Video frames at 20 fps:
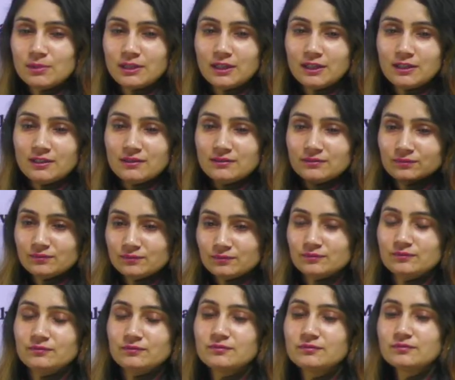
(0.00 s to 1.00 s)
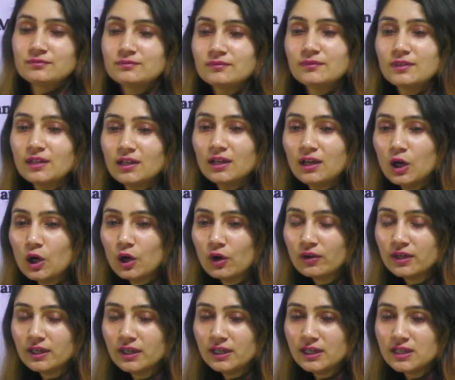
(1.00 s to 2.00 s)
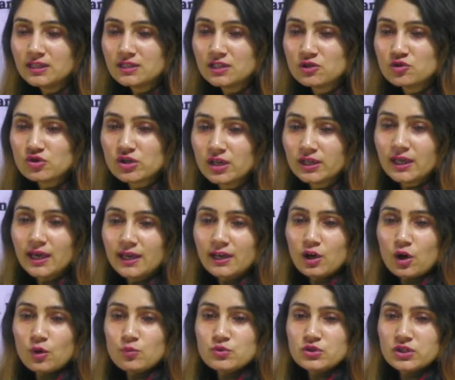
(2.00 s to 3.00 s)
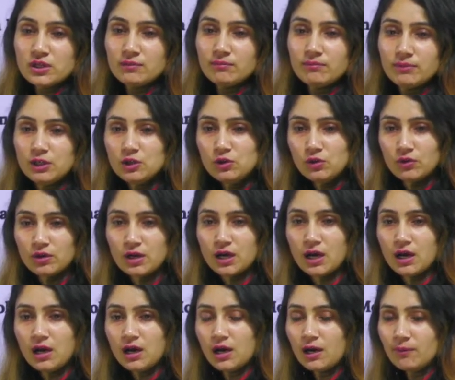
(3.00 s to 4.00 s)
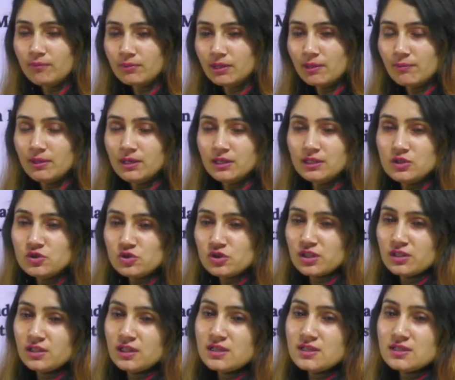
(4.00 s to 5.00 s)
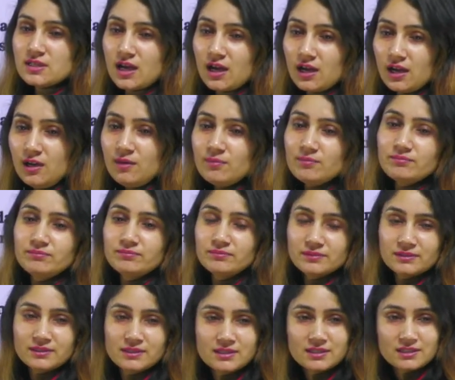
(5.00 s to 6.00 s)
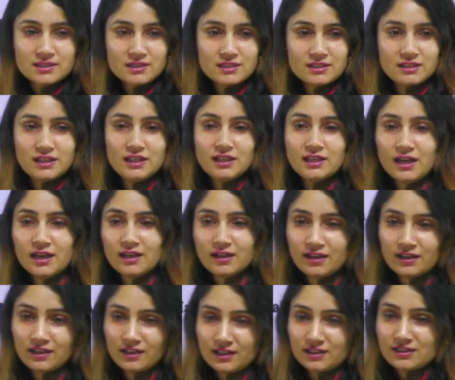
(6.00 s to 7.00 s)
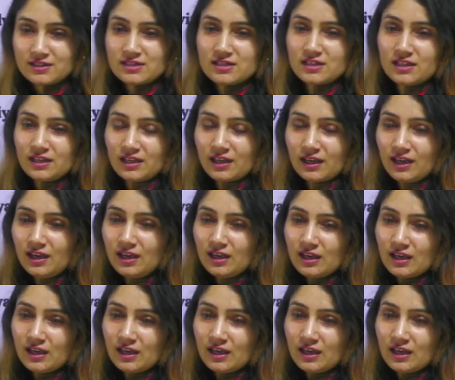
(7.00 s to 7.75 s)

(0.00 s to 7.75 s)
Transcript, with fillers: बताइए ओके संजय कह रहे ऑप्शन बी होगा अपकमिंग इंजीनियर साहब सी कह रहे हैं ठीक है